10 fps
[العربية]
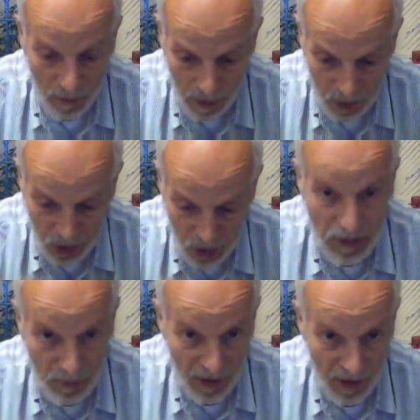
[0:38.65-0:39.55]

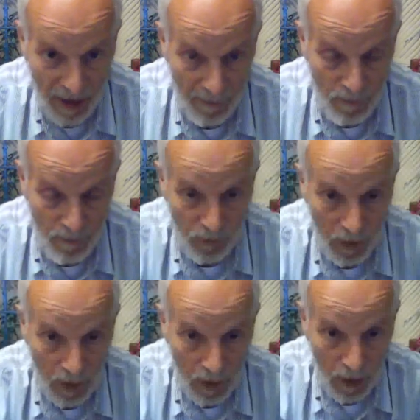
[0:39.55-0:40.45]
الشيسم ذا
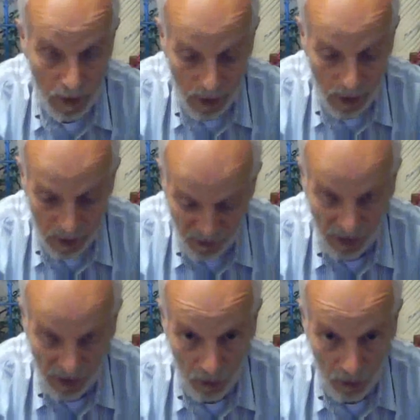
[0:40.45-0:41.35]

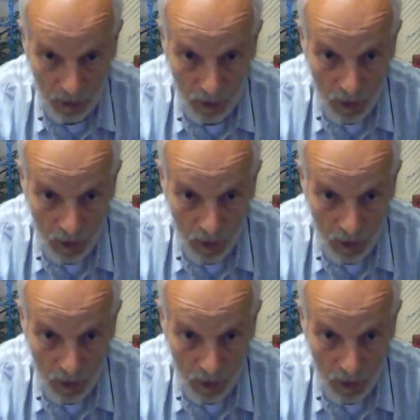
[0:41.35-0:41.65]
التفرق